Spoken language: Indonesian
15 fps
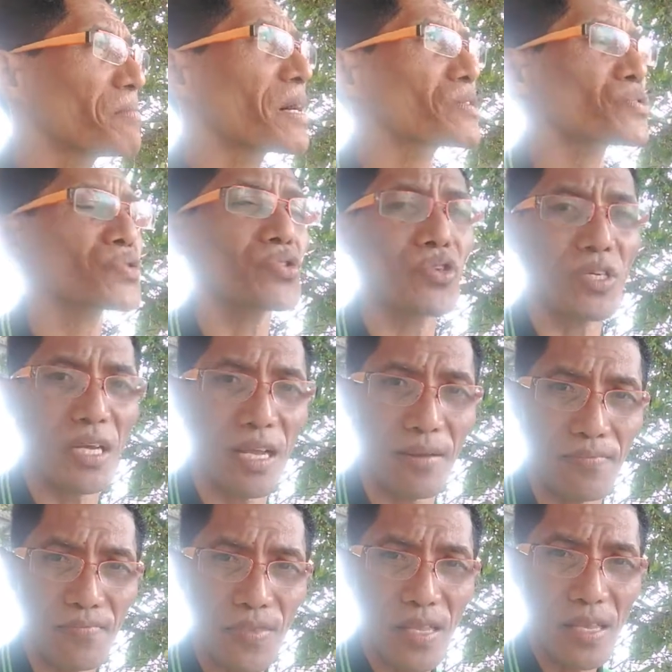masuk surga
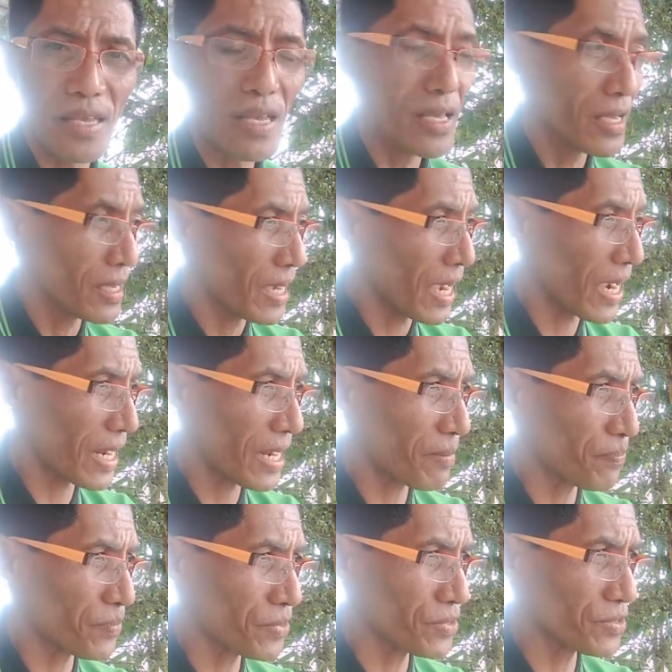Allah
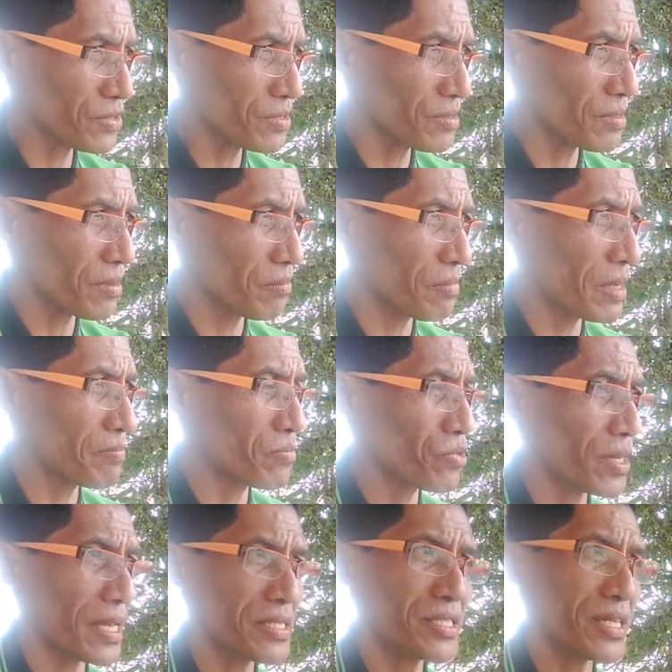pun
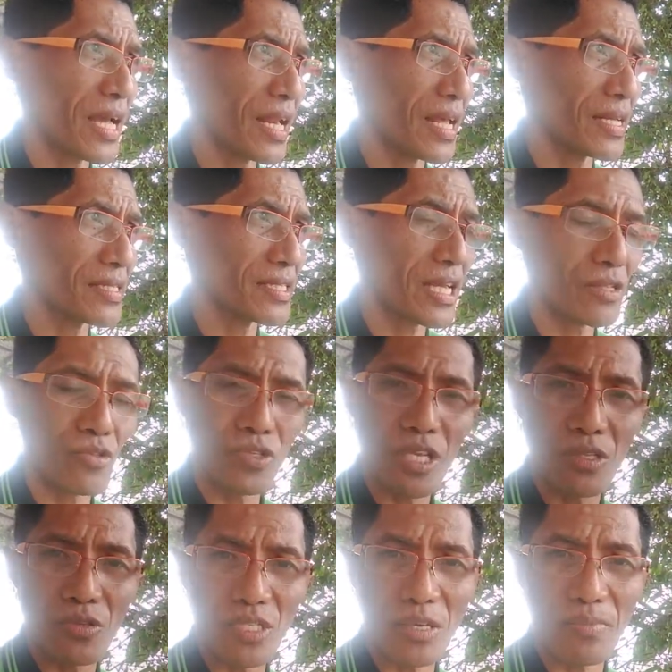membuka jalan
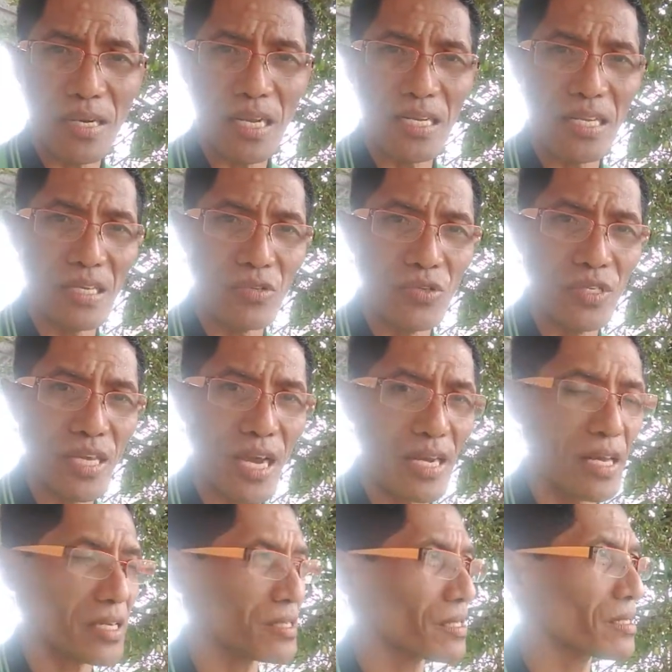satu-satunya melalui
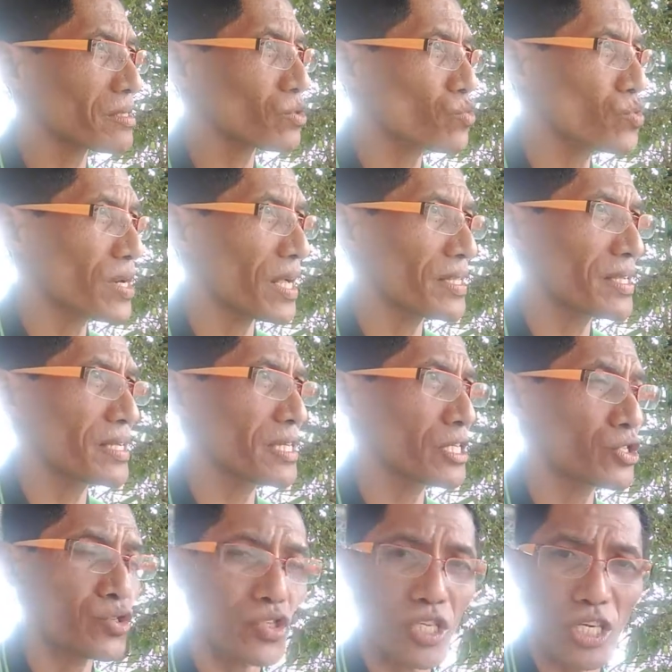anak tunggalnya
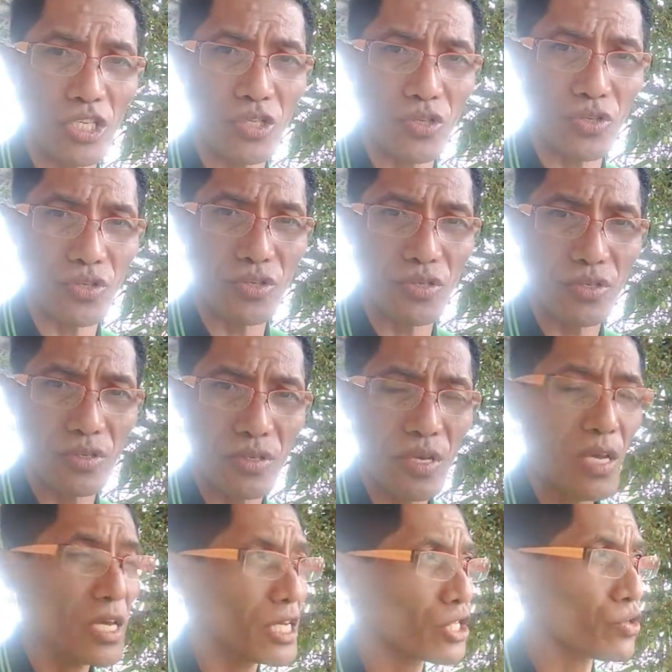Yesus Kristus
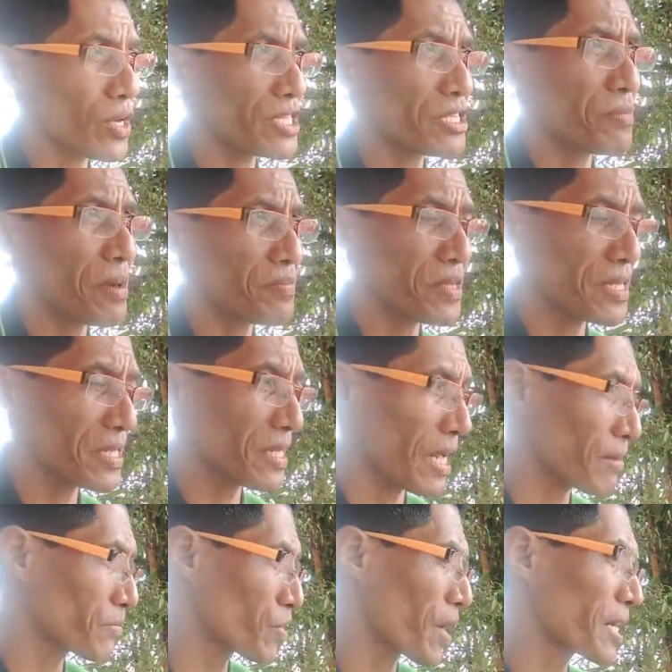itulah sebabnya di
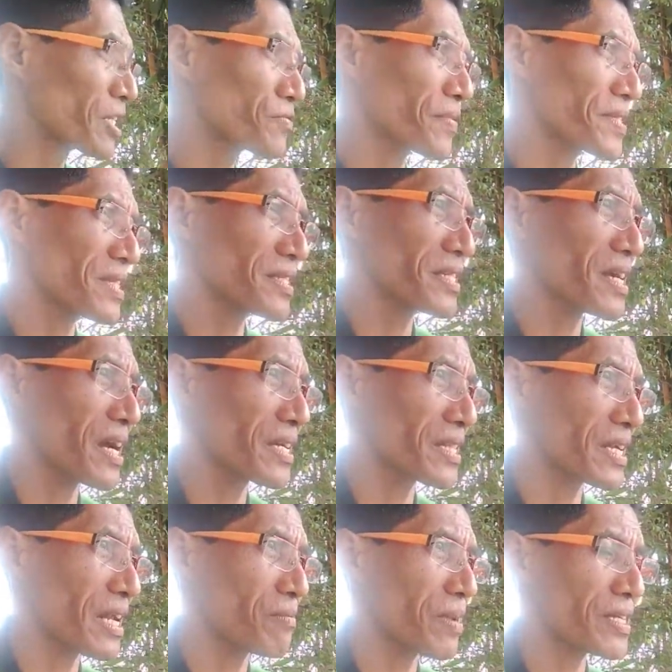dalam Yohanes pasal 3 ayat
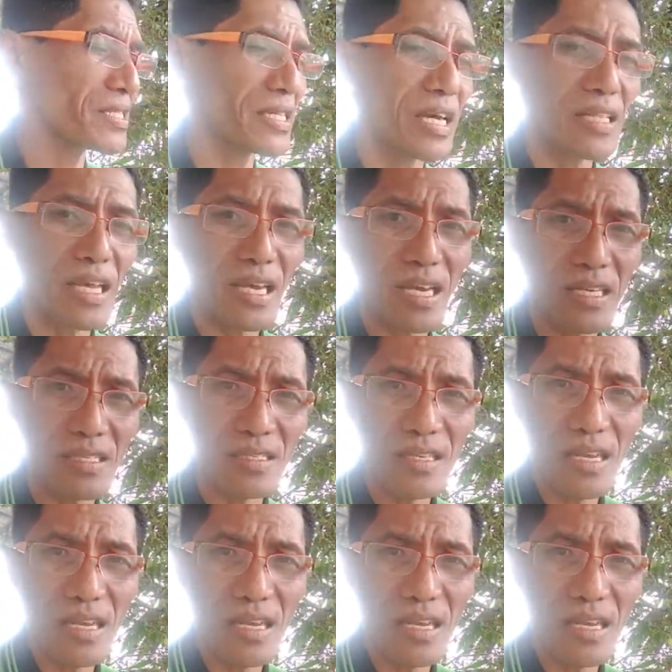16 dikatakan